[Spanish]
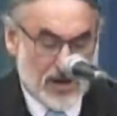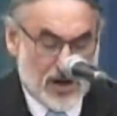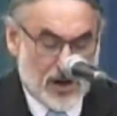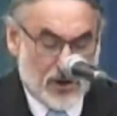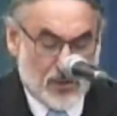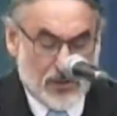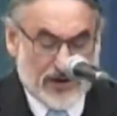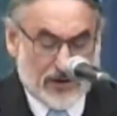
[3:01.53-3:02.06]

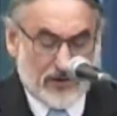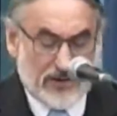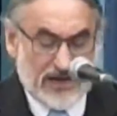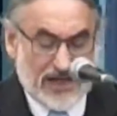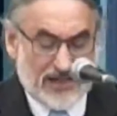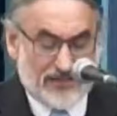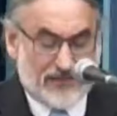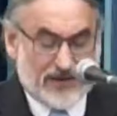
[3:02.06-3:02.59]
Luego del
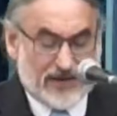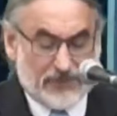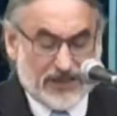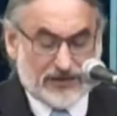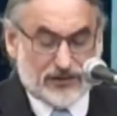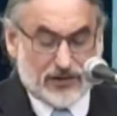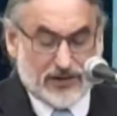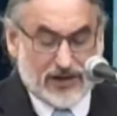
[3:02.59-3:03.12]

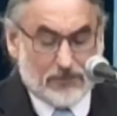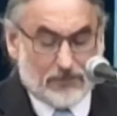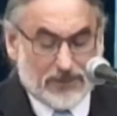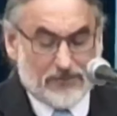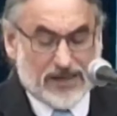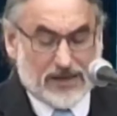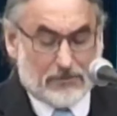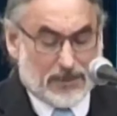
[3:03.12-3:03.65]
advenimiento del
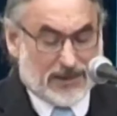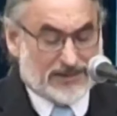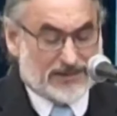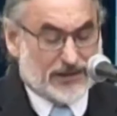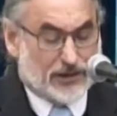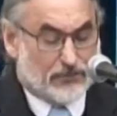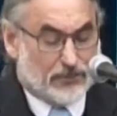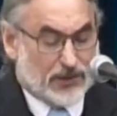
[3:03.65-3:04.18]
primer
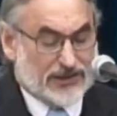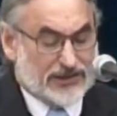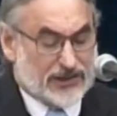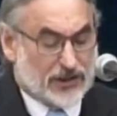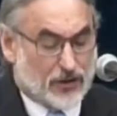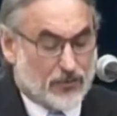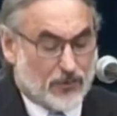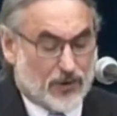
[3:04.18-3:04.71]
partido
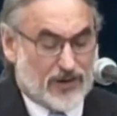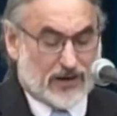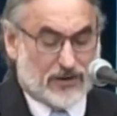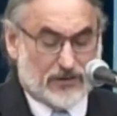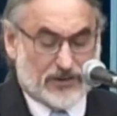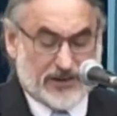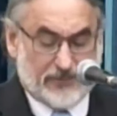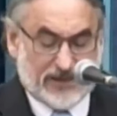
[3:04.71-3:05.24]
político
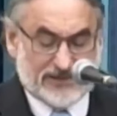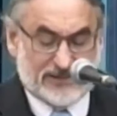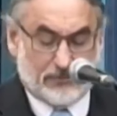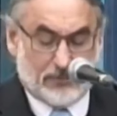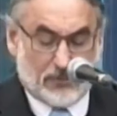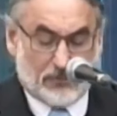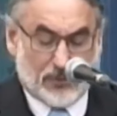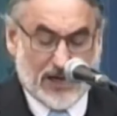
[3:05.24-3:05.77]
moderno y de base
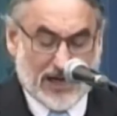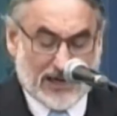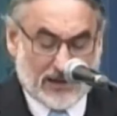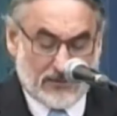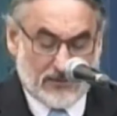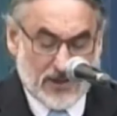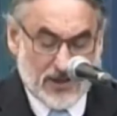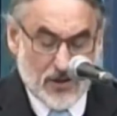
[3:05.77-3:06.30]

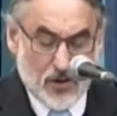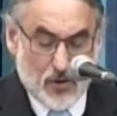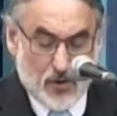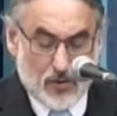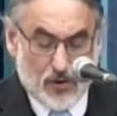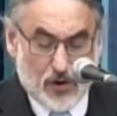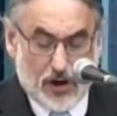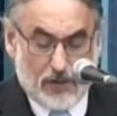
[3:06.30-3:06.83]
popular,
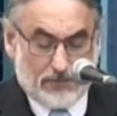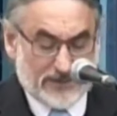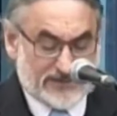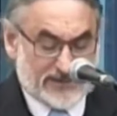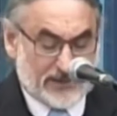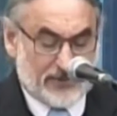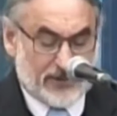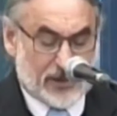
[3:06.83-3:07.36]
un golpe
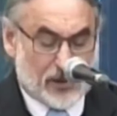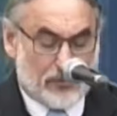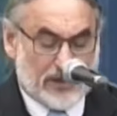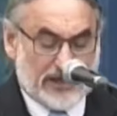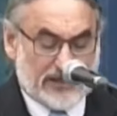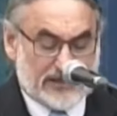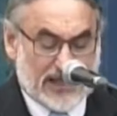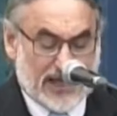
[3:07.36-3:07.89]

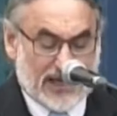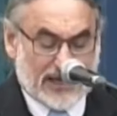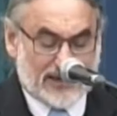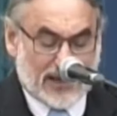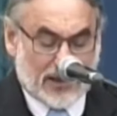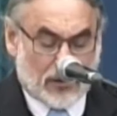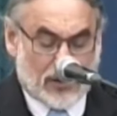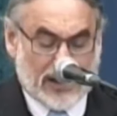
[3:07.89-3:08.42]
cívico-militar
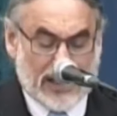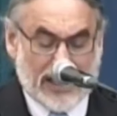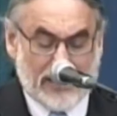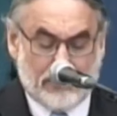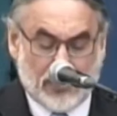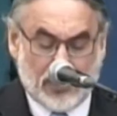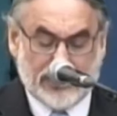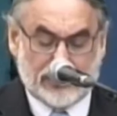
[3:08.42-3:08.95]
derrocará a
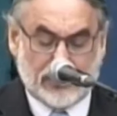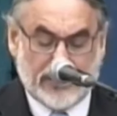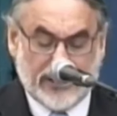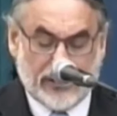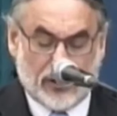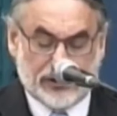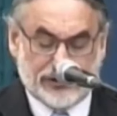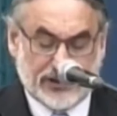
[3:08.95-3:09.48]
Hipólito
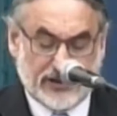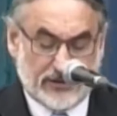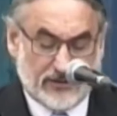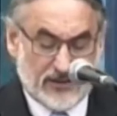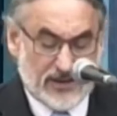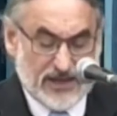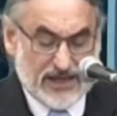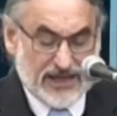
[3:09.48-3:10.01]
Urigoyen,
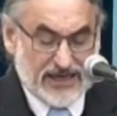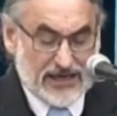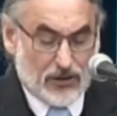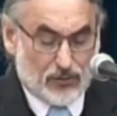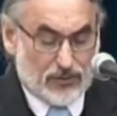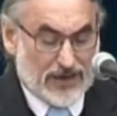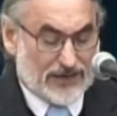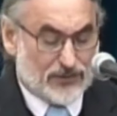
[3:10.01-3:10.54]

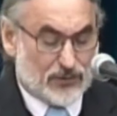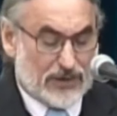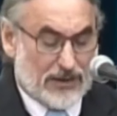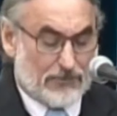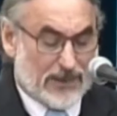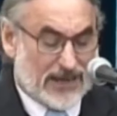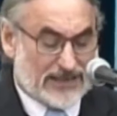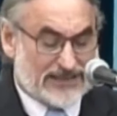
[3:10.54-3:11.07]
inaugurando
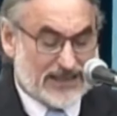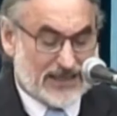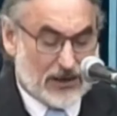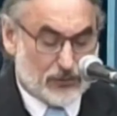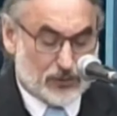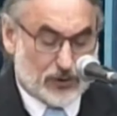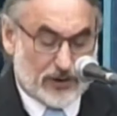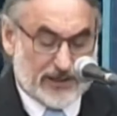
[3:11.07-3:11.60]
una práctica
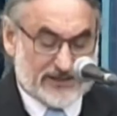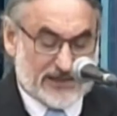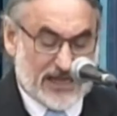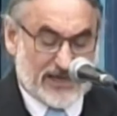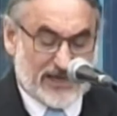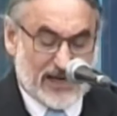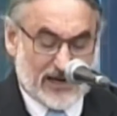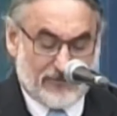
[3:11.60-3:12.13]

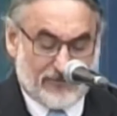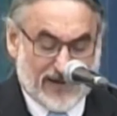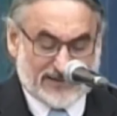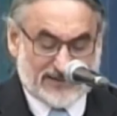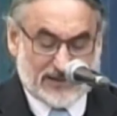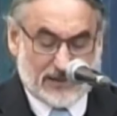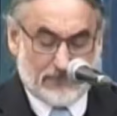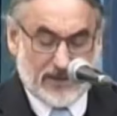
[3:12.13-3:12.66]
autoritaria
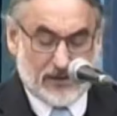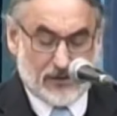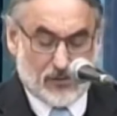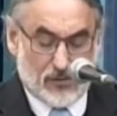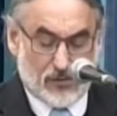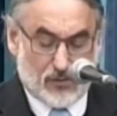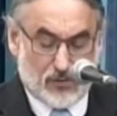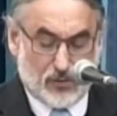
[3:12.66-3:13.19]
nefasta para el
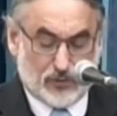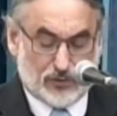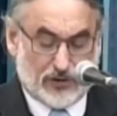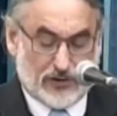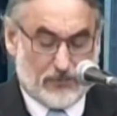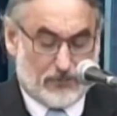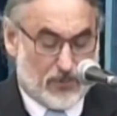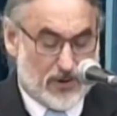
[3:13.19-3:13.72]
conjunto
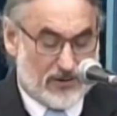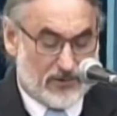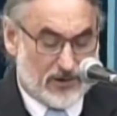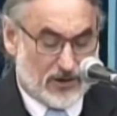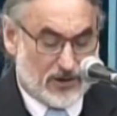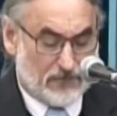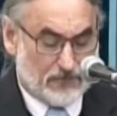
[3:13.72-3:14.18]
del pueblo,